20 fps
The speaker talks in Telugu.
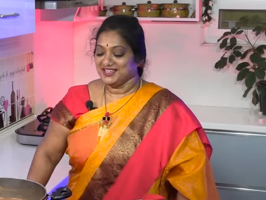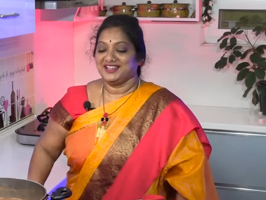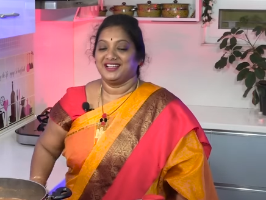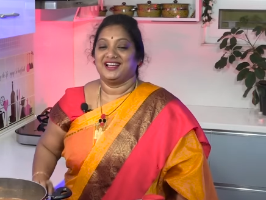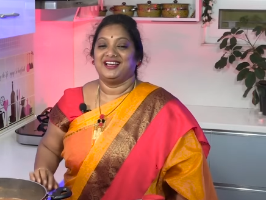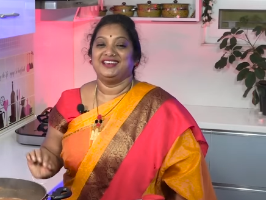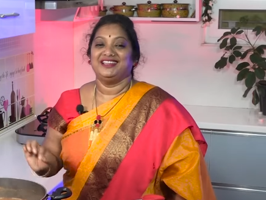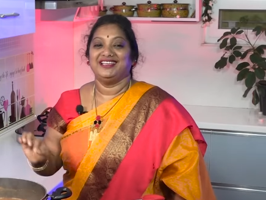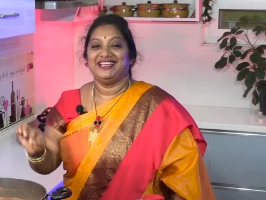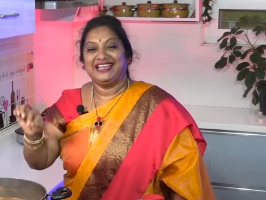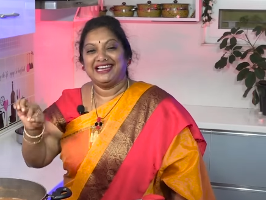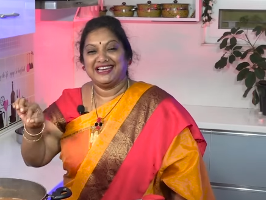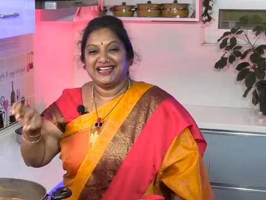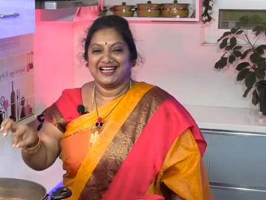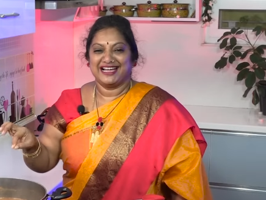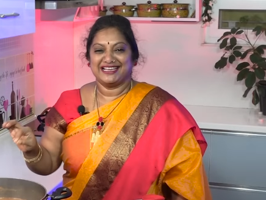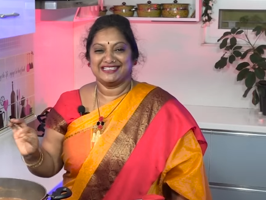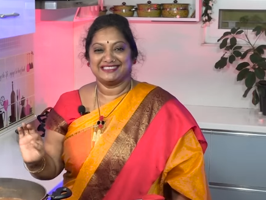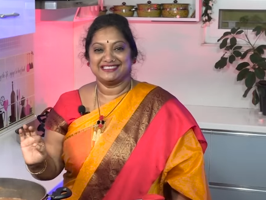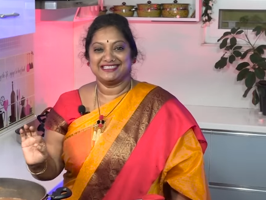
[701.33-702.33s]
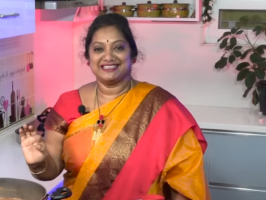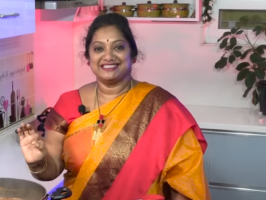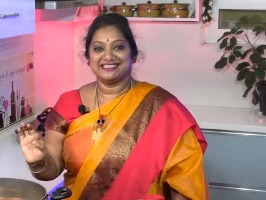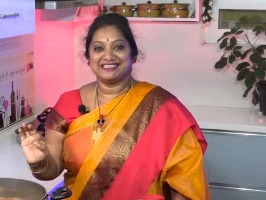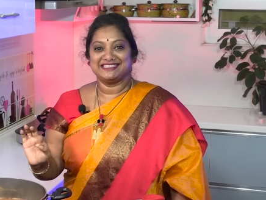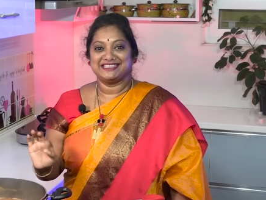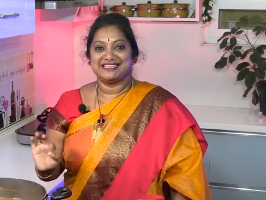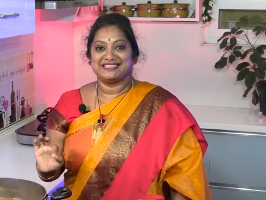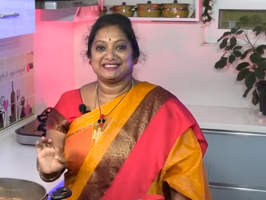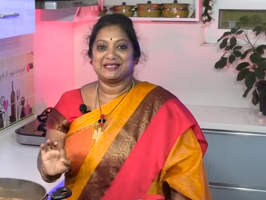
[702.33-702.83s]
కానీ ఇలా యాజ్ ఇట్
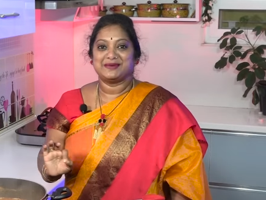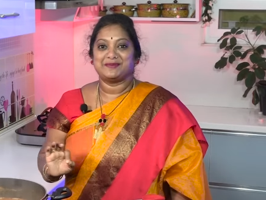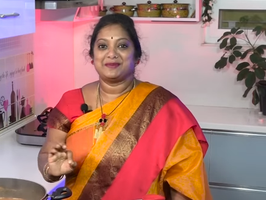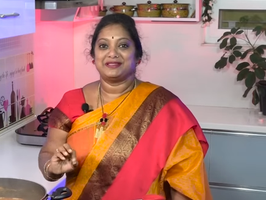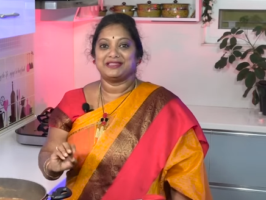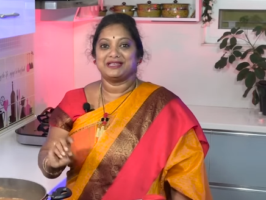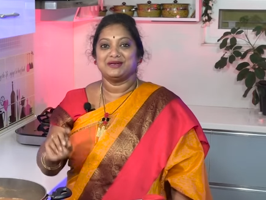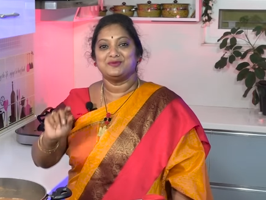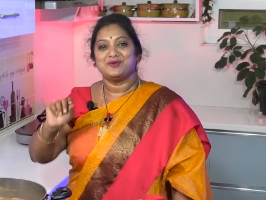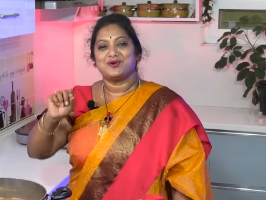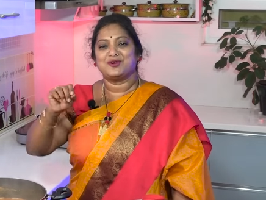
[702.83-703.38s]
ఈస్గా చేస్తే మాత్రం